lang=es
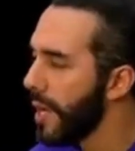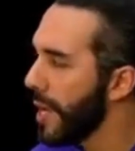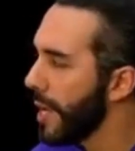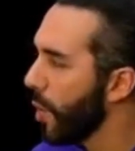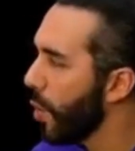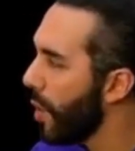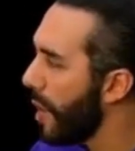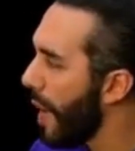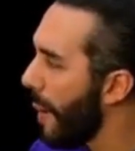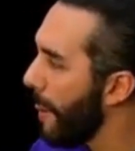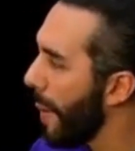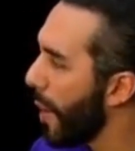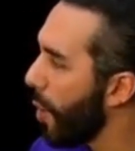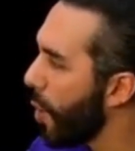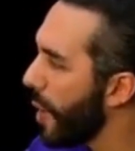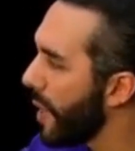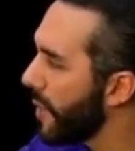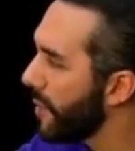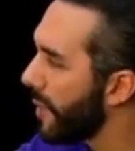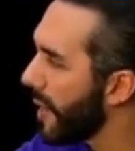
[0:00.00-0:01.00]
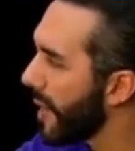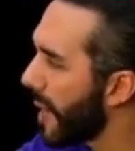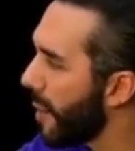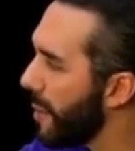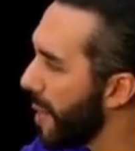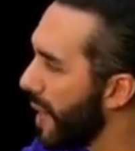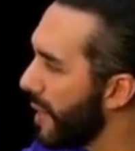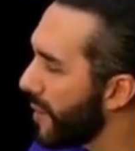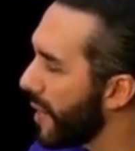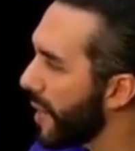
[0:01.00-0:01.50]
con las mejores
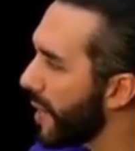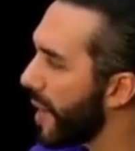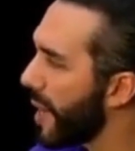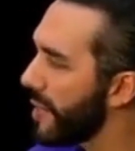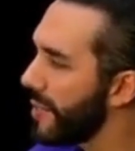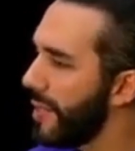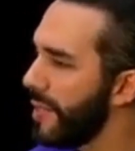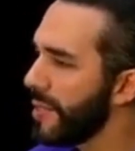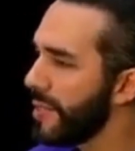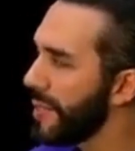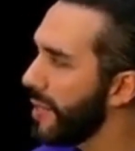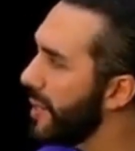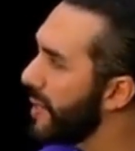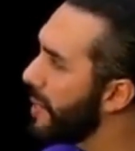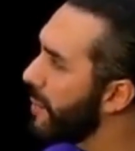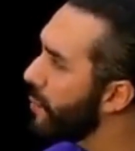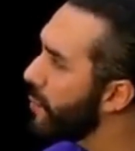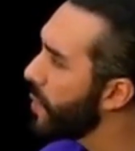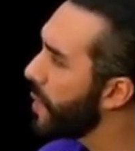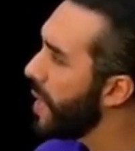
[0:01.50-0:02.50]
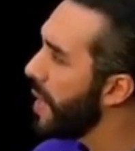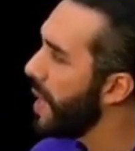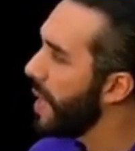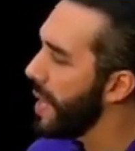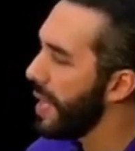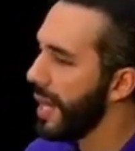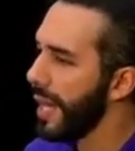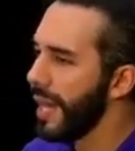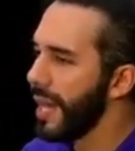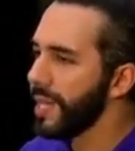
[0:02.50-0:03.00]
herramientas que existen
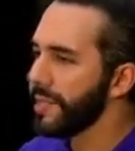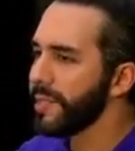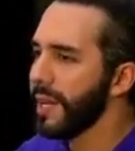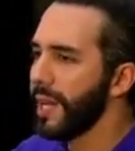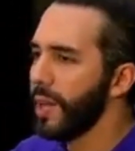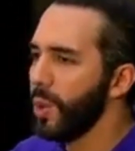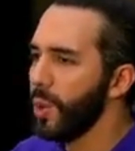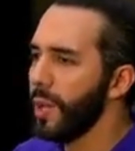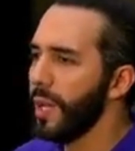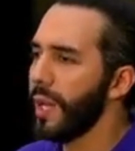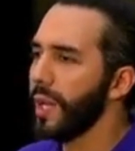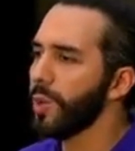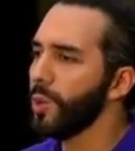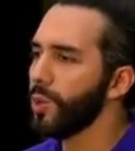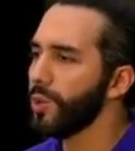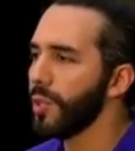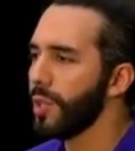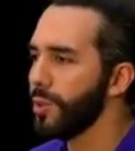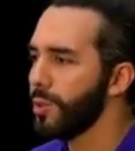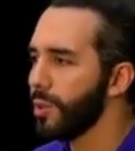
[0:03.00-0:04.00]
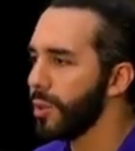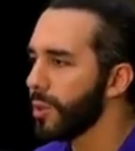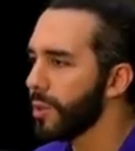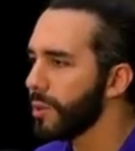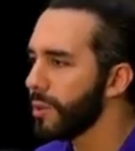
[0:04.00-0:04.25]
y la salud y la nutrición.